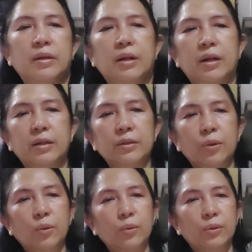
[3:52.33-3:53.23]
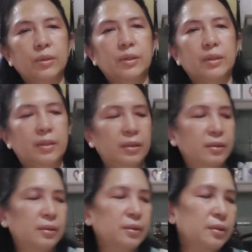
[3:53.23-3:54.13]
card holder.
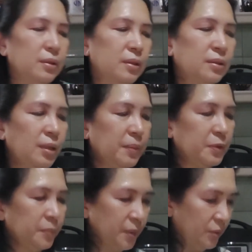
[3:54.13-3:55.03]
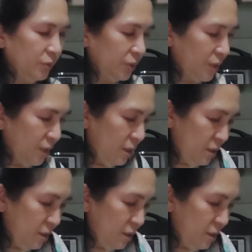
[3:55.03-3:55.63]
Tapos meron siya.